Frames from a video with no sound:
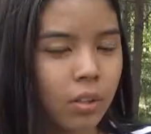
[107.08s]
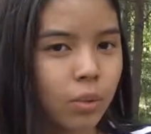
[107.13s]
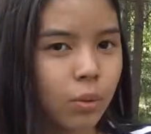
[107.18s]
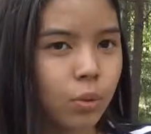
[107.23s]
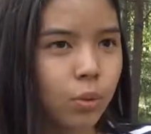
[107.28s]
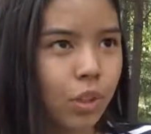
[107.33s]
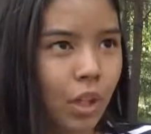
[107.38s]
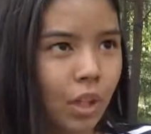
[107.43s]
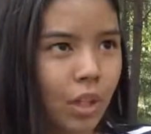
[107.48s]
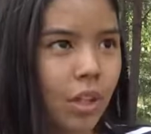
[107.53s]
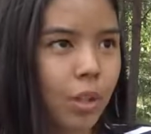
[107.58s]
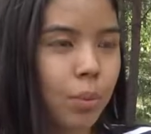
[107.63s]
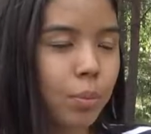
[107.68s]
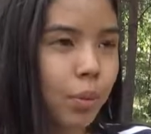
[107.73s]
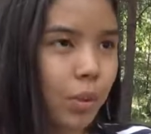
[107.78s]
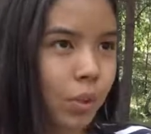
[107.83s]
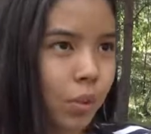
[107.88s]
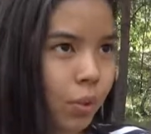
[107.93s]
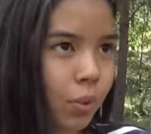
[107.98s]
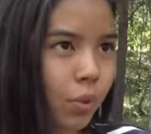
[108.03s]
Узнала от
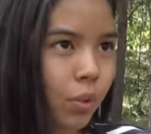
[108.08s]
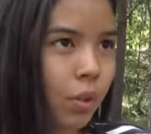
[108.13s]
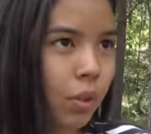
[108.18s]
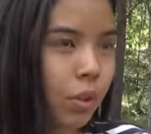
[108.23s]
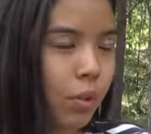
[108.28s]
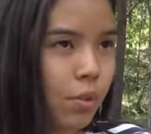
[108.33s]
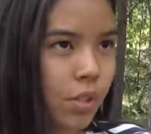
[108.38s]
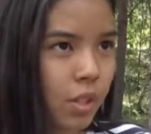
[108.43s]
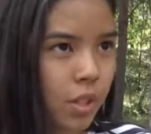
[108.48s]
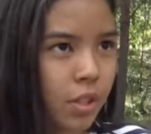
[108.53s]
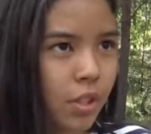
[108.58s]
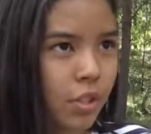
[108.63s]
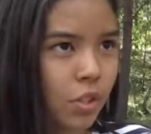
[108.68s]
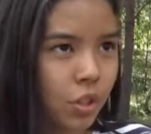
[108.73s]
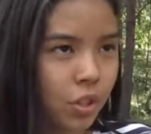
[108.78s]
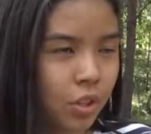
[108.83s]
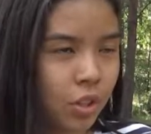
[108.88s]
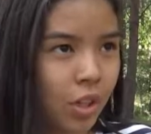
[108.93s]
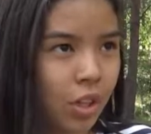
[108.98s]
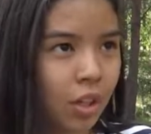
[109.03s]
подруг о центре
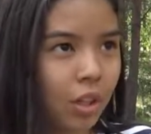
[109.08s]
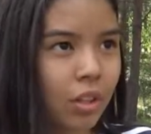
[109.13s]
Чанрак.